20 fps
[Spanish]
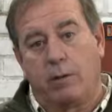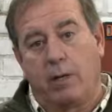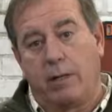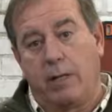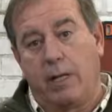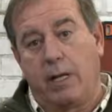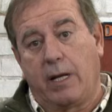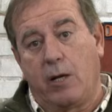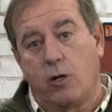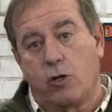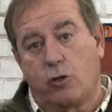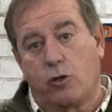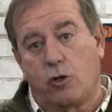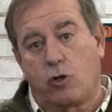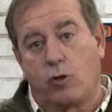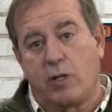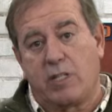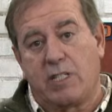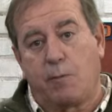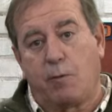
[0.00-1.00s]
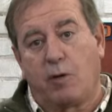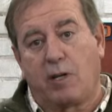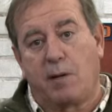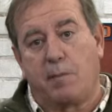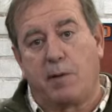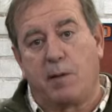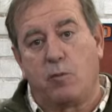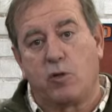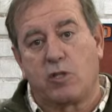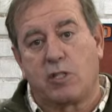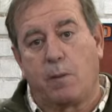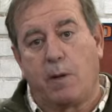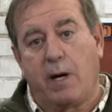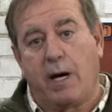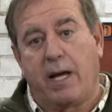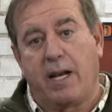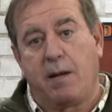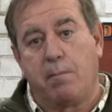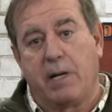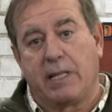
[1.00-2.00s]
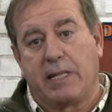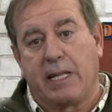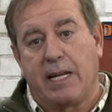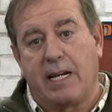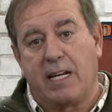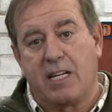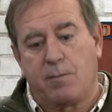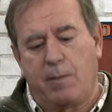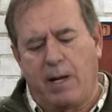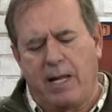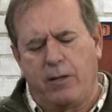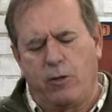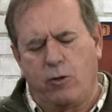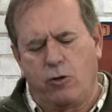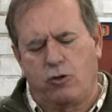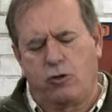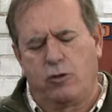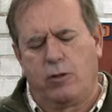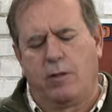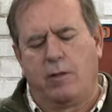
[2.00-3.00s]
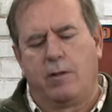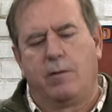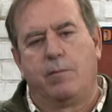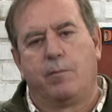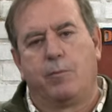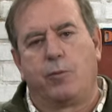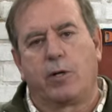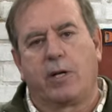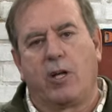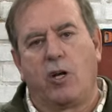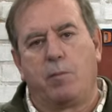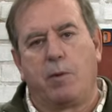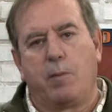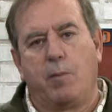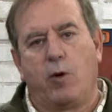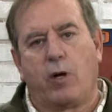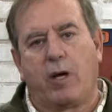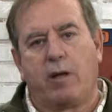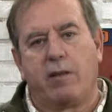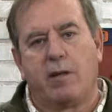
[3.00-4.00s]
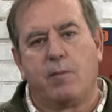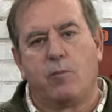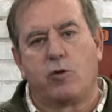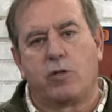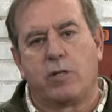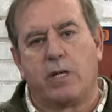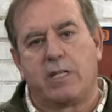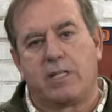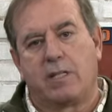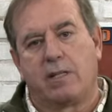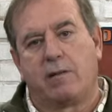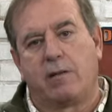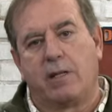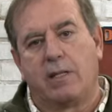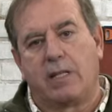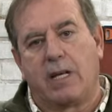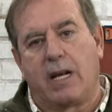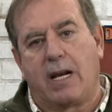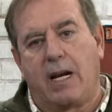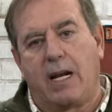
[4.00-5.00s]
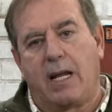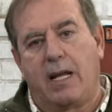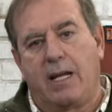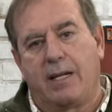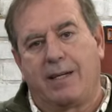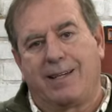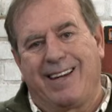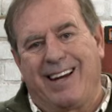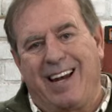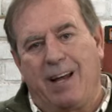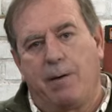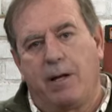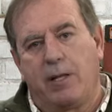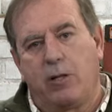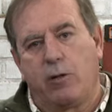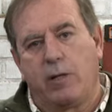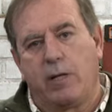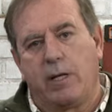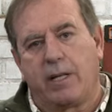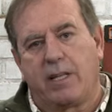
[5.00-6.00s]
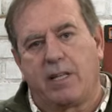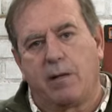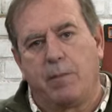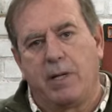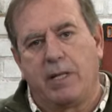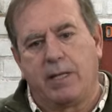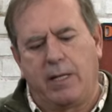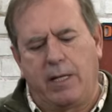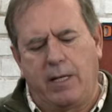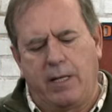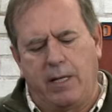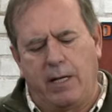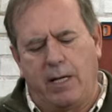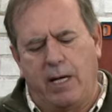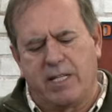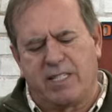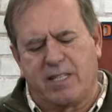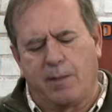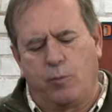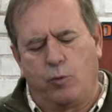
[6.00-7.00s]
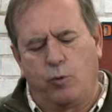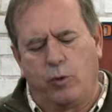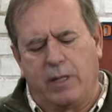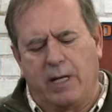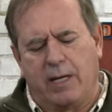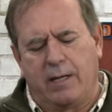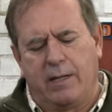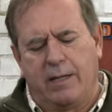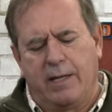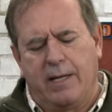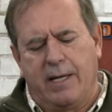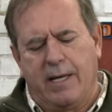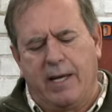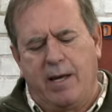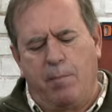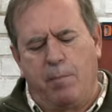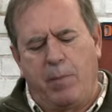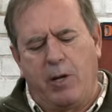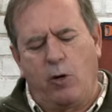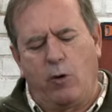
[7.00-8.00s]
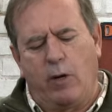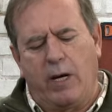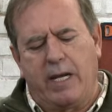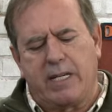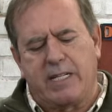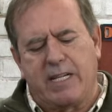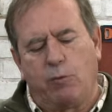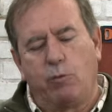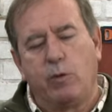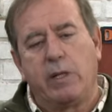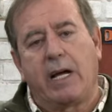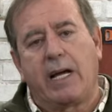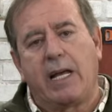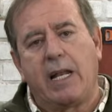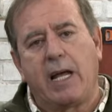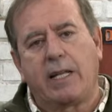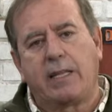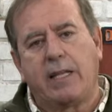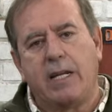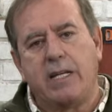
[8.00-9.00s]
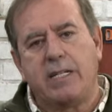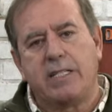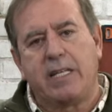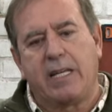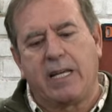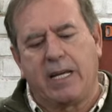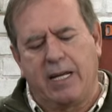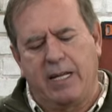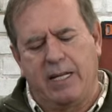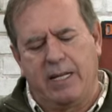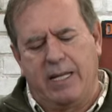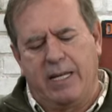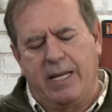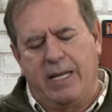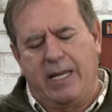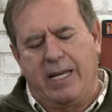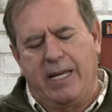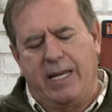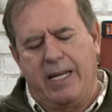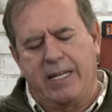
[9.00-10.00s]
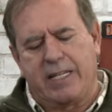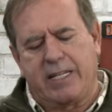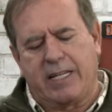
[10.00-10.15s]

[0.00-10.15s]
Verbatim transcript: Es decir, que nosotros con esta broca podemos trabajar en materiales blandos porque lo primero que hacemos es centrarla clavando directamente esta punta. Pero la segunda característica es